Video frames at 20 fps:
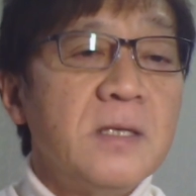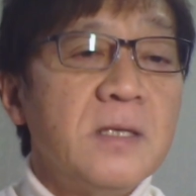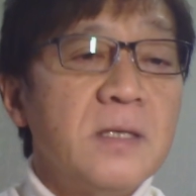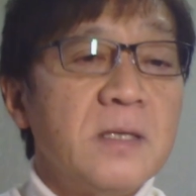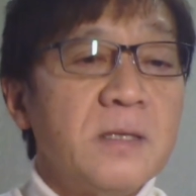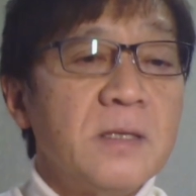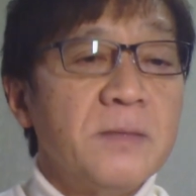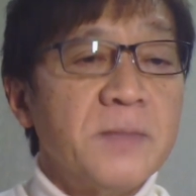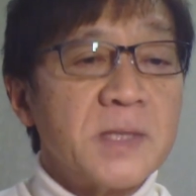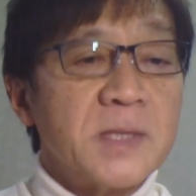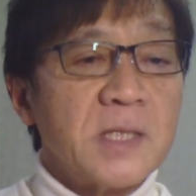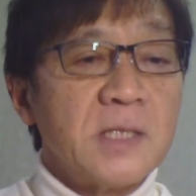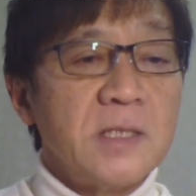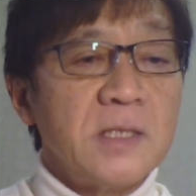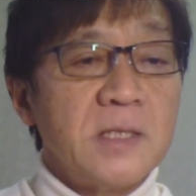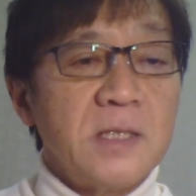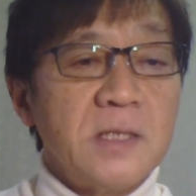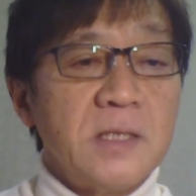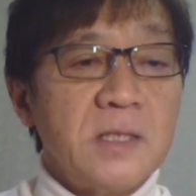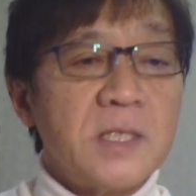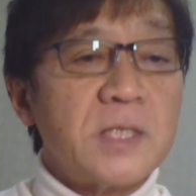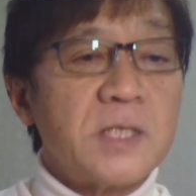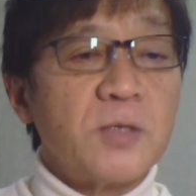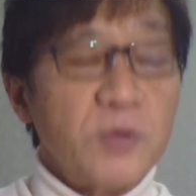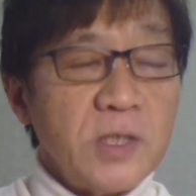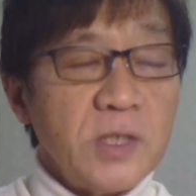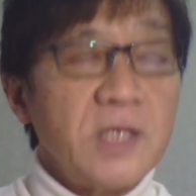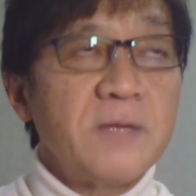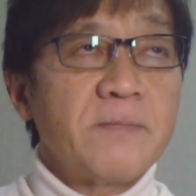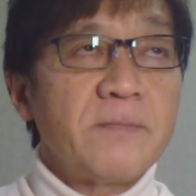また一挙
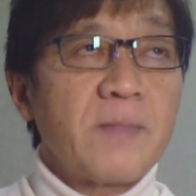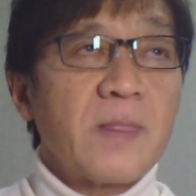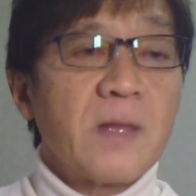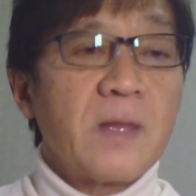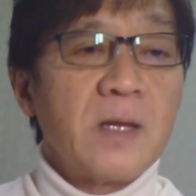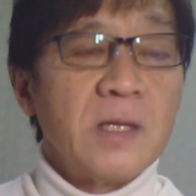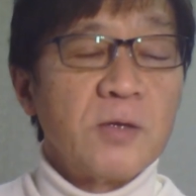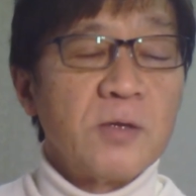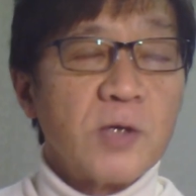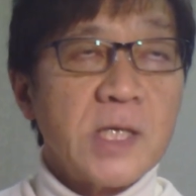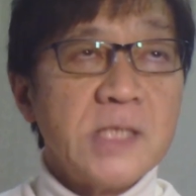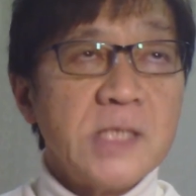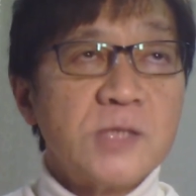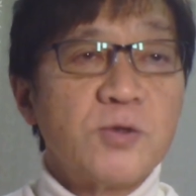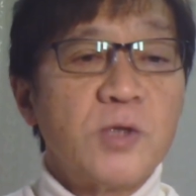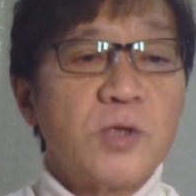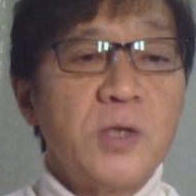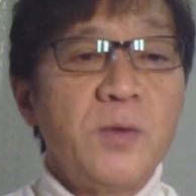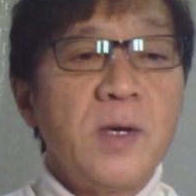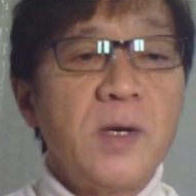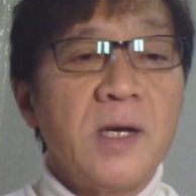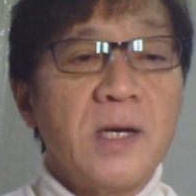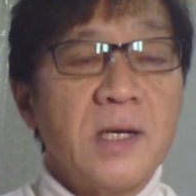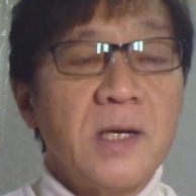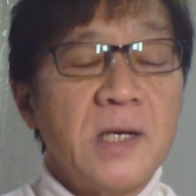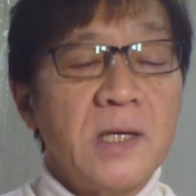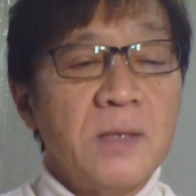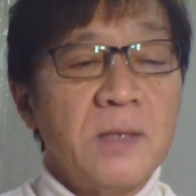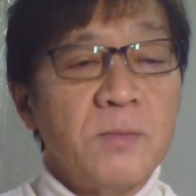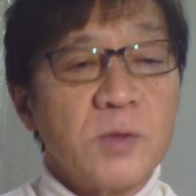に現状では
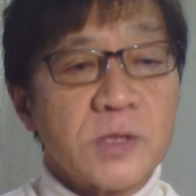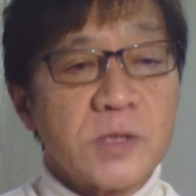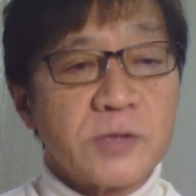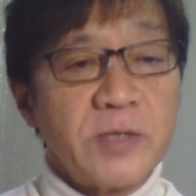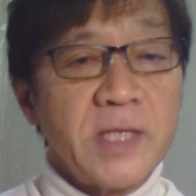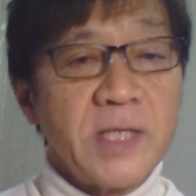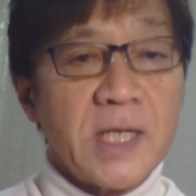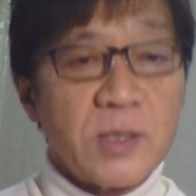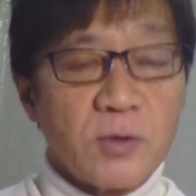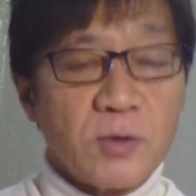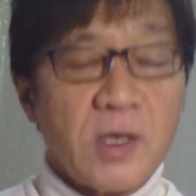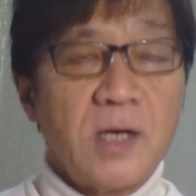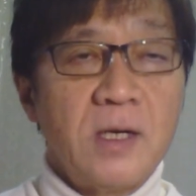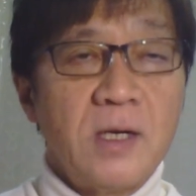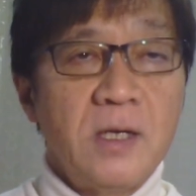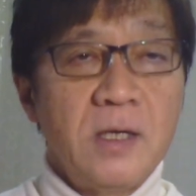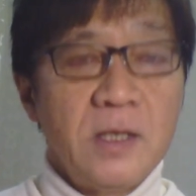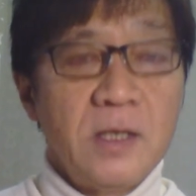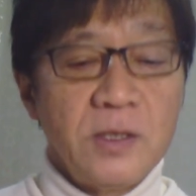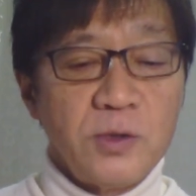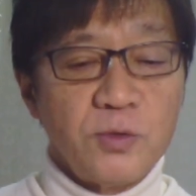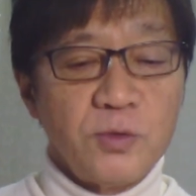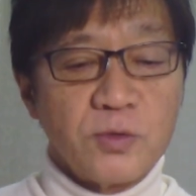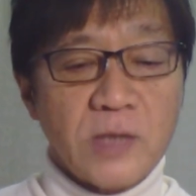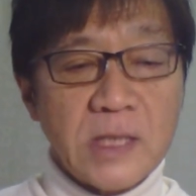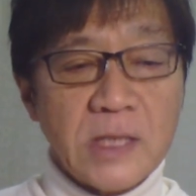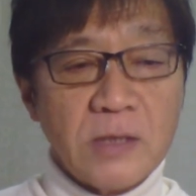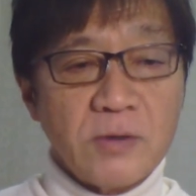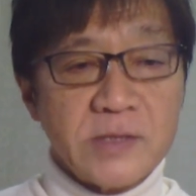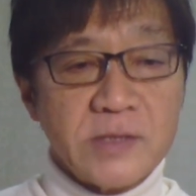もう作れないとかいう
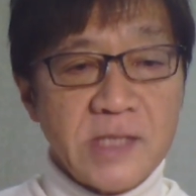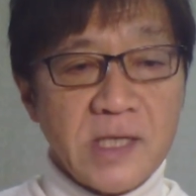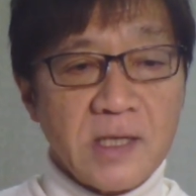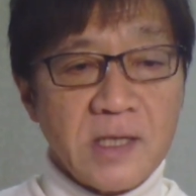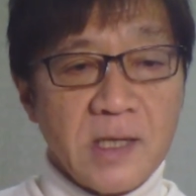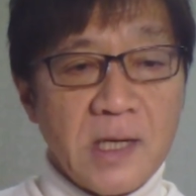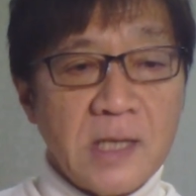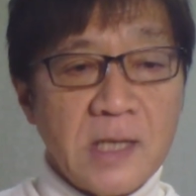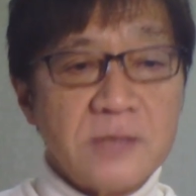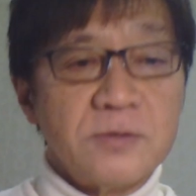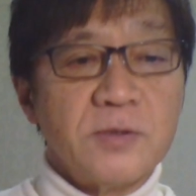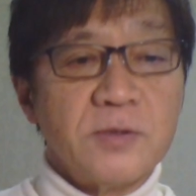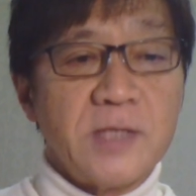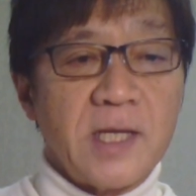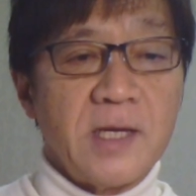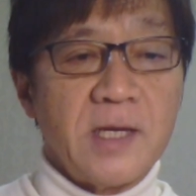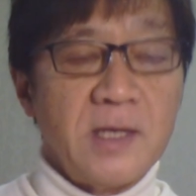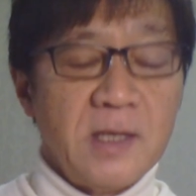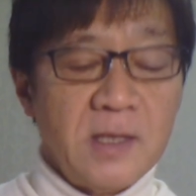可能性があるので